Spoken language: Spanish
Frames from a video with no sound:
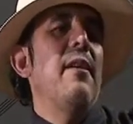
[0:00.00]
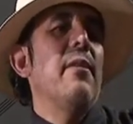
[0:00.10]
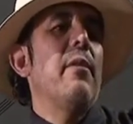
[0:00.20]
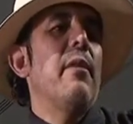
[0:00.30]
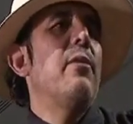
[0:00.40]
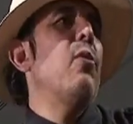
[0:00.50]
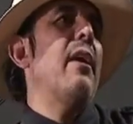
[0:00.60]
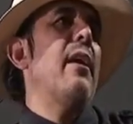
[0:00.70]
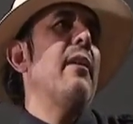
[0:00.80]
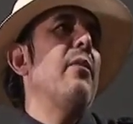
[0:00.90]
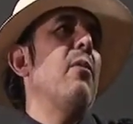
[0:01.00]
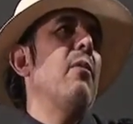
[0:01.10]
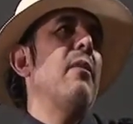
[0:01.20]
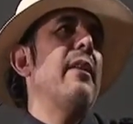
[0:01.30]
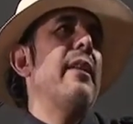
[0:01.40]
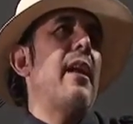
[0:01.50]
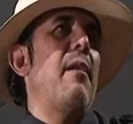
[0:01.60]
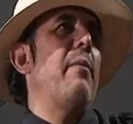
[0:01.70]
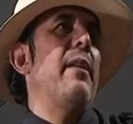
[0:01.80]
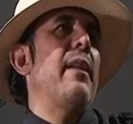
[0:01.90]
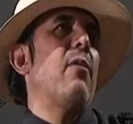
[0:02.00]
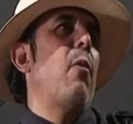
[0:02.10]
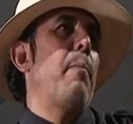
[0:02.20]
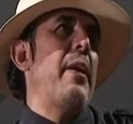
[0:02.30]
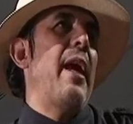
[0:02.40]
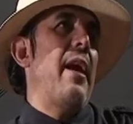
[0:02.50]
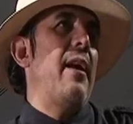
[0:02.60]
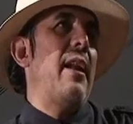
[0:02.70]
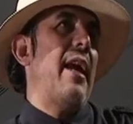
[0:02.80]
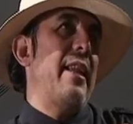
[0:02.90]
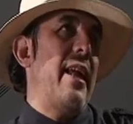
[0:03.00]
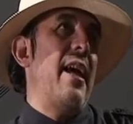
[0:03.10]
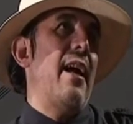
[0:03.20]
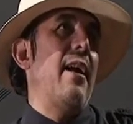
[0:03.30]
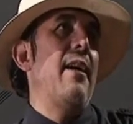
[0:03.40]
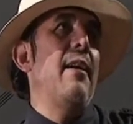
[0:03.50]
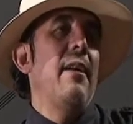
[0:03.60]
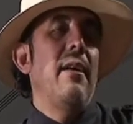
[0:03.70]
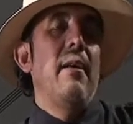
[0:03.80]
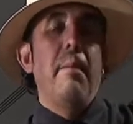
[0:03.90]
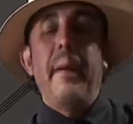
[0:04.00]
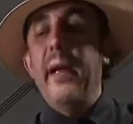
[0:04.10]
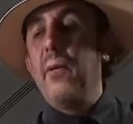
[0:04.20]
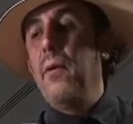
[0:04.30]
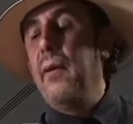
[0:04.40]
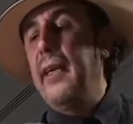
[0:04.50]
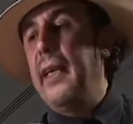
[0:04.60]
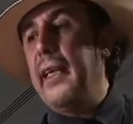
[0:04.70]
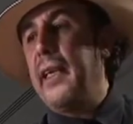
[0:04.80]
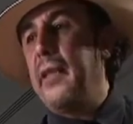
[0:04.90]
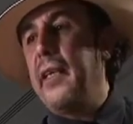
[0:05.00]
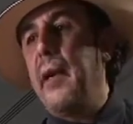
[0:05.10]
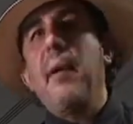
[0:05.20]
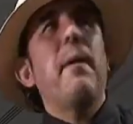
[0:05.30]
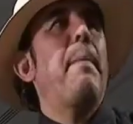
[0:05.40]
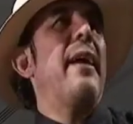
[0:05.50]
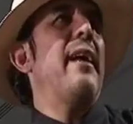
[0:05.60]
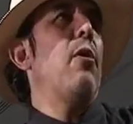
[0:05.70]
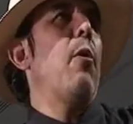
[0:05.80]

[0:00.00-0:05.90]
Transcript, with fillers: Entonces yo, le, yo literalmente copié la idea, pero quise llamar Peggy